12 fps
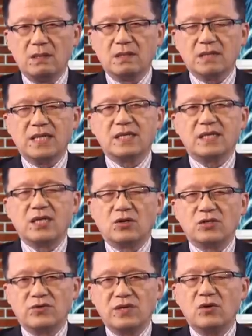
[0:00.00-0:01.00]
他这个要
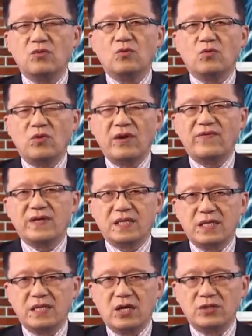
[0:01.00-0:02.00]
求应汇丰的
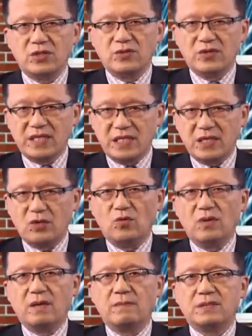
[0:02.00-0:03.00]
这个要求呢，提
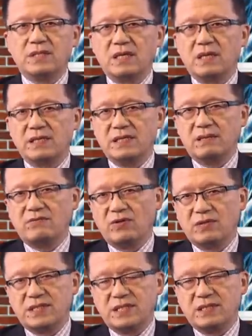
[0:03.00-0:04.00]
供了这个
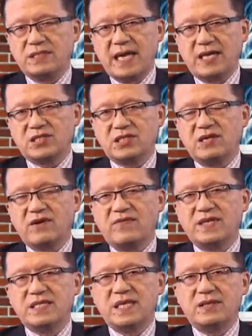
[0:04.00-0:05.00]
演示这个
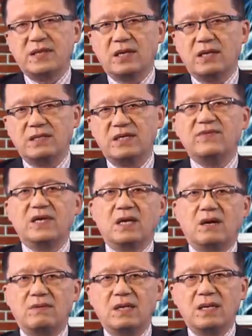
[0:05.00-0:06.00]
文件的英文
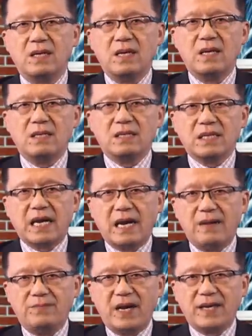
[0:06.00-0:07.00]
稿，他
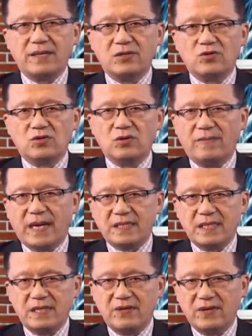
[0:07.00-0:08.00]
安排呢就是说把
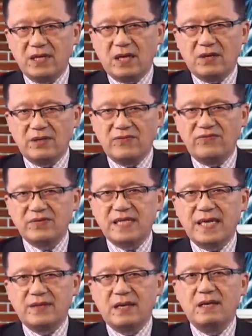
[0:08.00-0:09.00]
这个英文稿的附
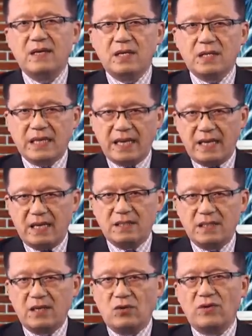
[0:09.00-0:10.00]
件呢给了
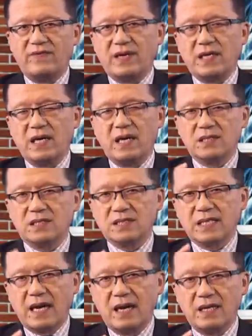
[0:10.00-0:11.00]
这个汇丰银行，是
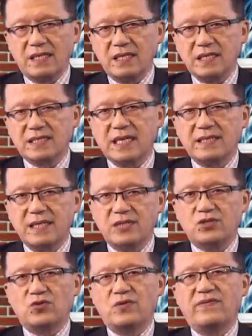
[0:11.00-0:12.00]
在二零一三年
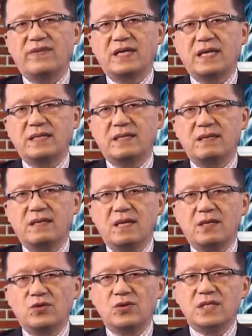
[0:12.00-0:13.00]
九月份给的。
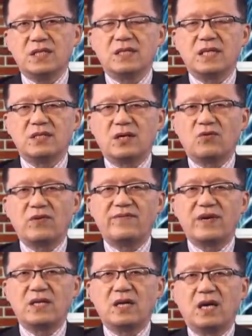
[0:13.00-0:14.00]
于是呢，这个汇
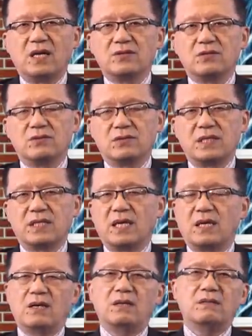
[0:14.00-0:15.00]
丰银行就是一
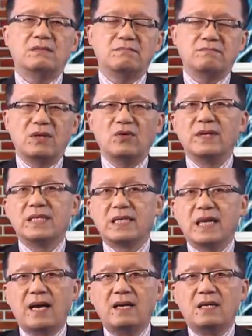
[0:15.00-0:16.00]
看啊没有问题
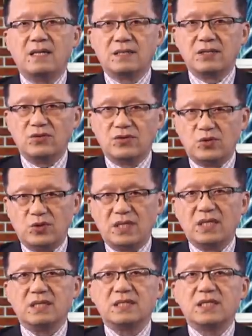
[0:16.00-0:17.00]
啊，那就决
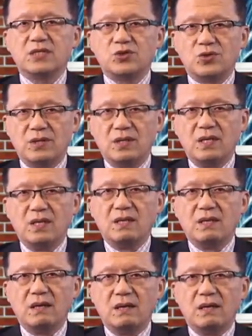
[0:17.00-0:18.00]
定继续。
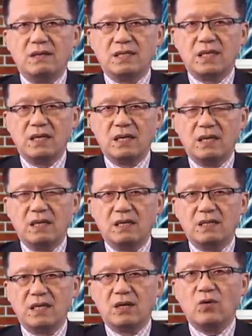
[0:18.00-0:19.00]
呃，这个
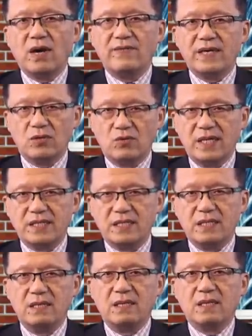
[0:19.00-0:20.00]
和这个华为的关
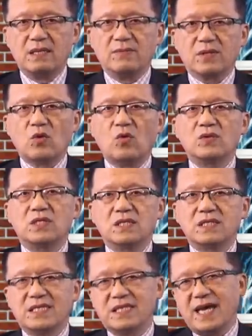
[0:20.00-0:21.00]
系，那么同时，
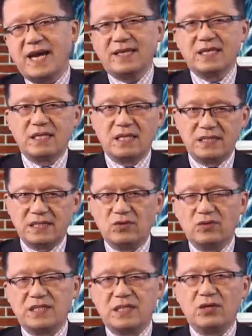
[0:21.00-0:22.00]
其他的这个金
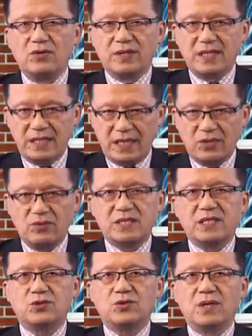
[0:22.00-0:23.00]
融机构呢，也都
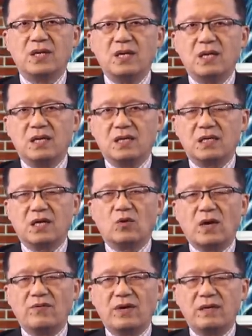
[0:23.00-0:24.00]
继续和这
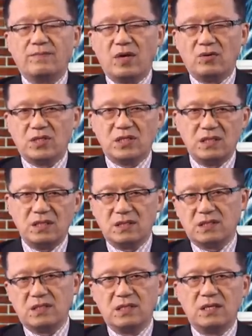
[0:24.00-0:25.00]
华为呢保持各
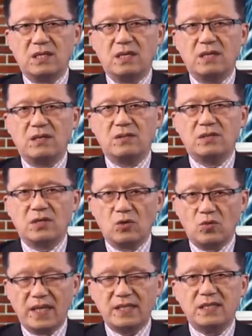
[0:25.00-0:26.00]
自的这个
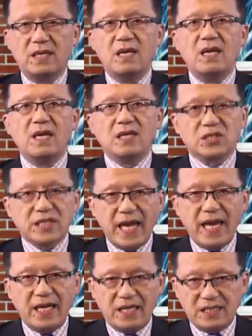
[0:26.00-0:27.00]
关系。
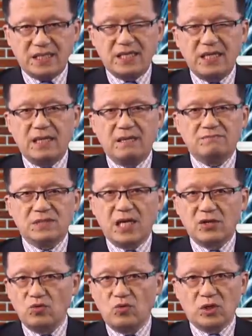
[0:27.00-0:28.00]
这一些
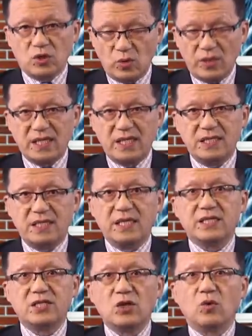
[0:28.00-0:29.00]
上述我说的这一些，
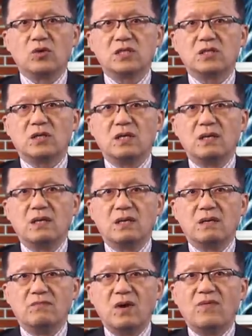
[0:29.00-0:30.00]
就是
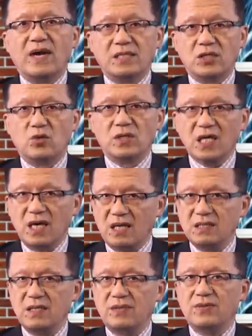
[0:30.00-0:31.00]
孟晚舟
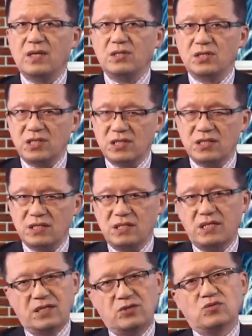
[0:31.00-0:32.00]
承认的事实
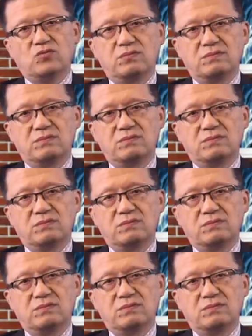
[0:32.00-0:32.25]
陈述。